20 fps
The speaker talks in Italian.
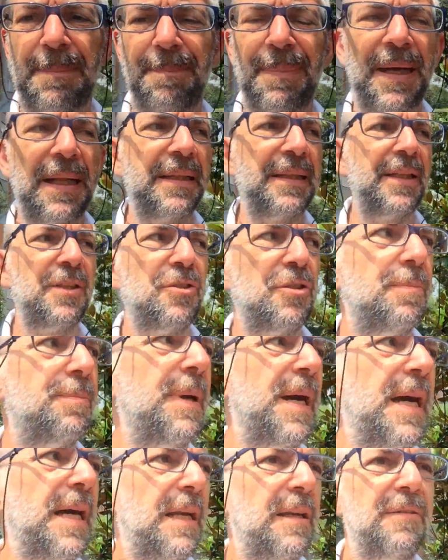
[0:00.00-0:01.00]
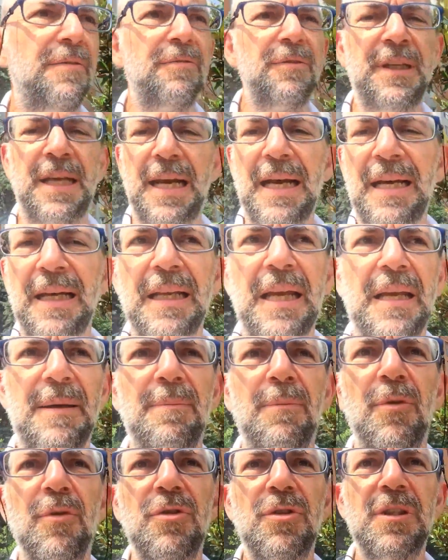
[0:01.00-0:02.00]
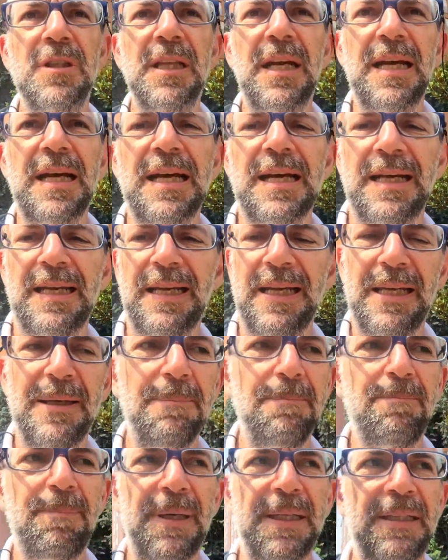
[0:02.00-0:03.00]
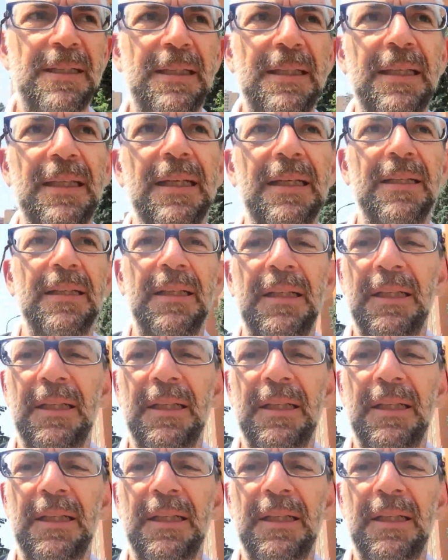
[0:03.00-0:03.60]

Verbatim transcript: partecipare ai funerali e mostrare empatia